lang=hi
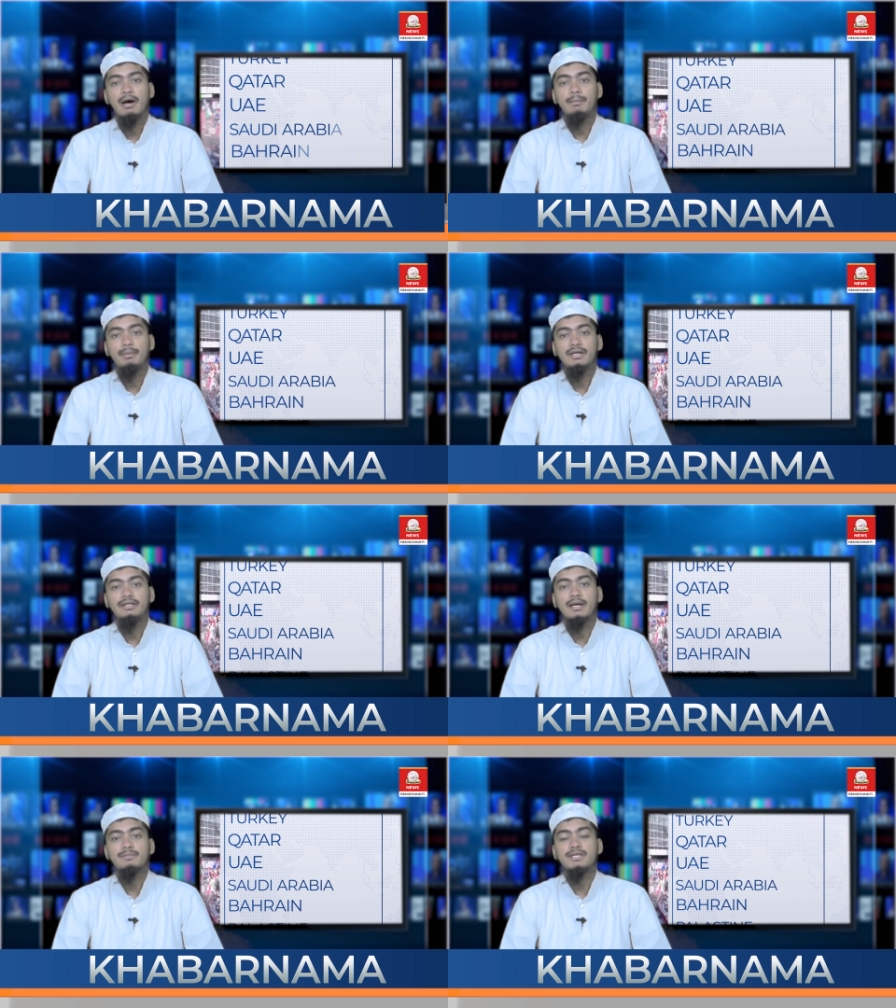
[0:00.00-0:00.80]
बार फिर
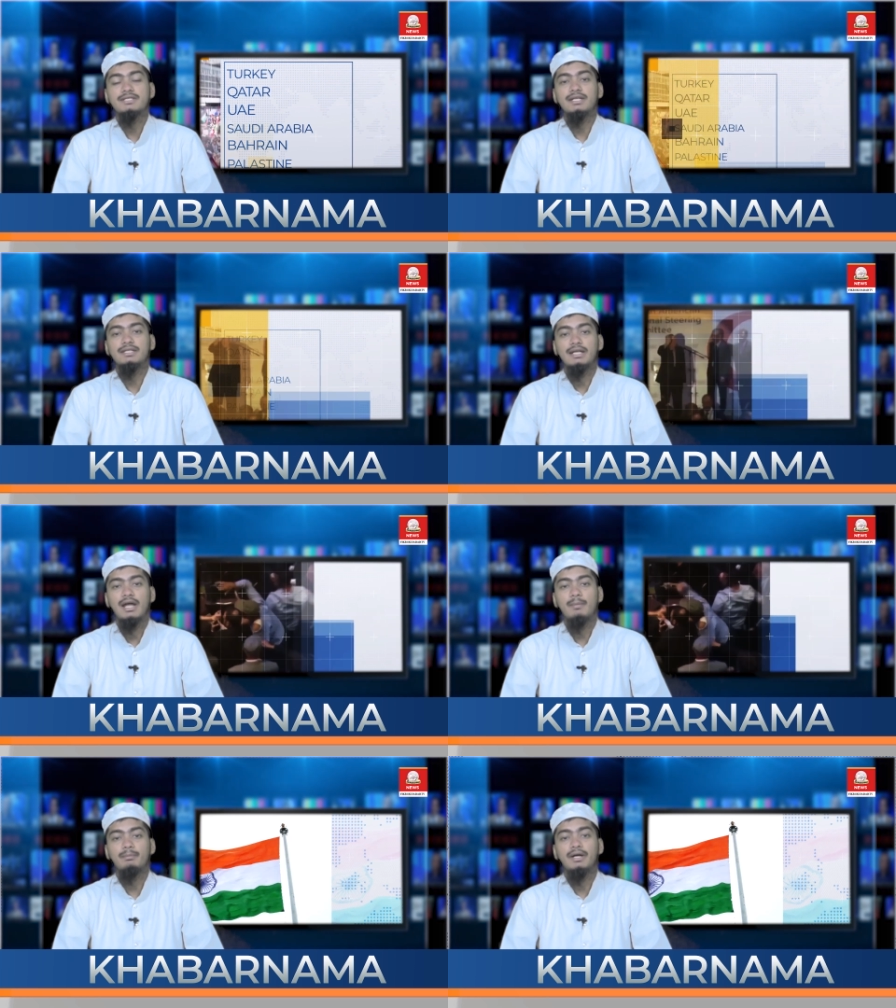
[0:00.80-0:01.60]
धर्म संसद के
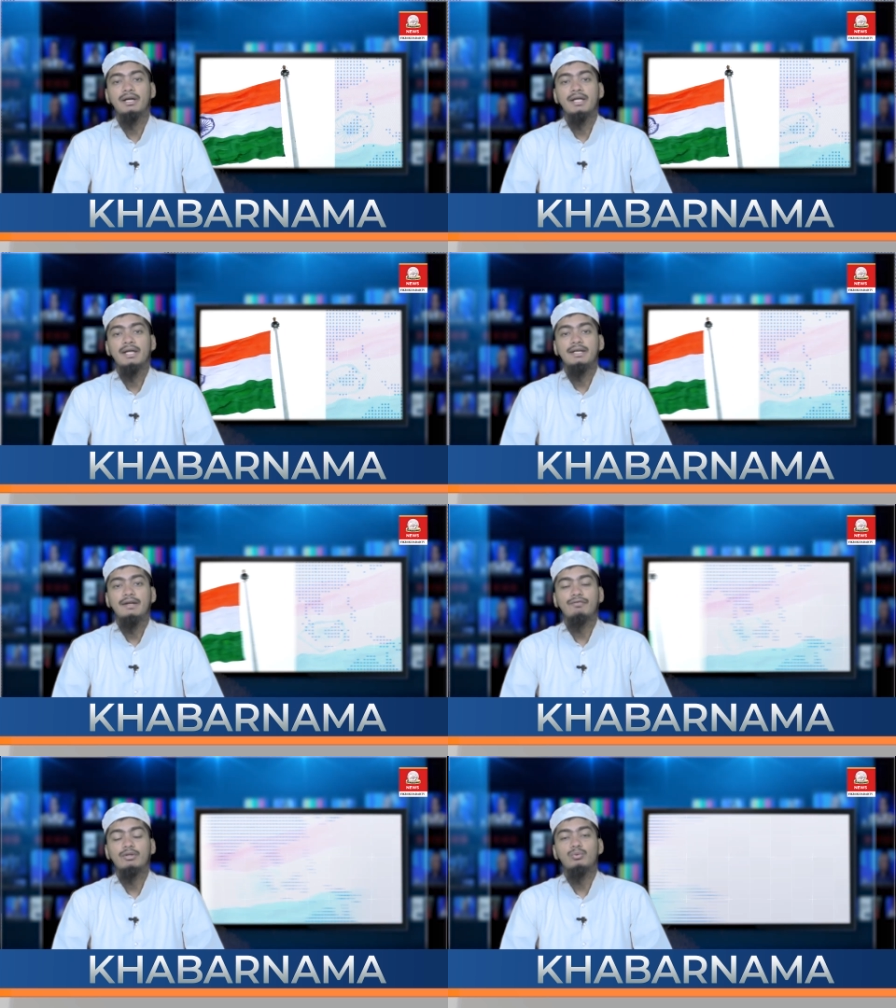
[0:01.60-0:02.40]
नाम पर
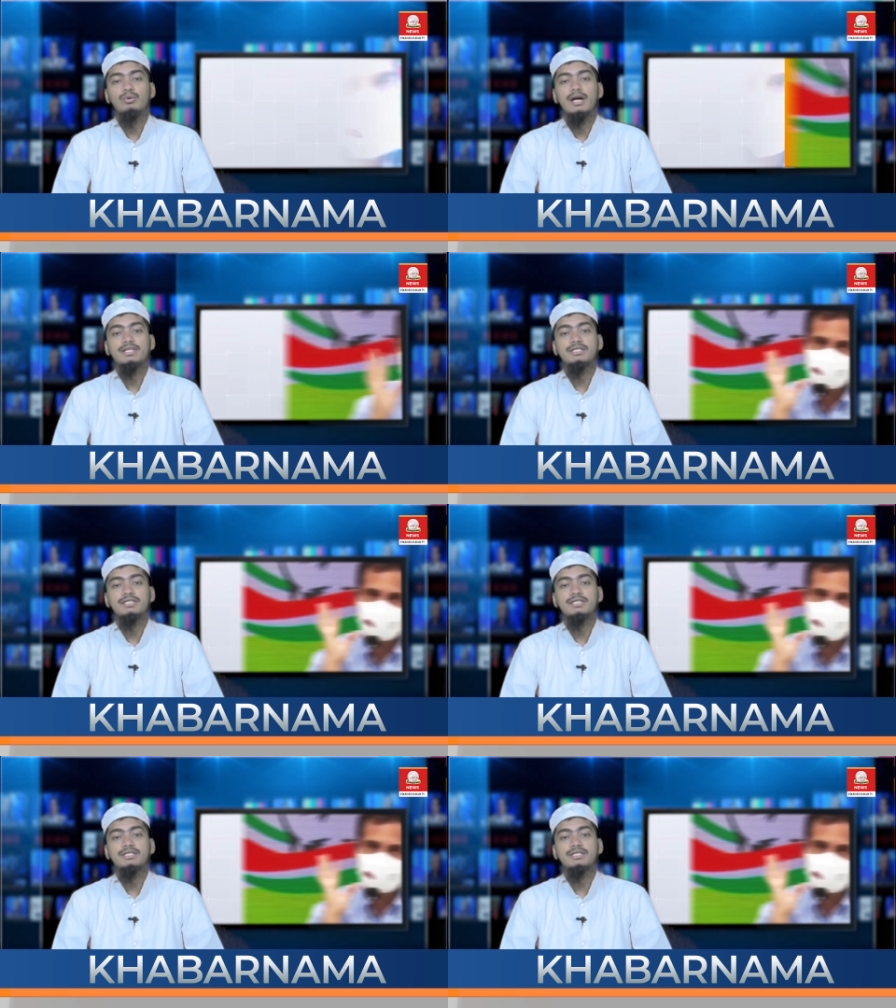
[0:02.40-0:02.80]
नफरतों का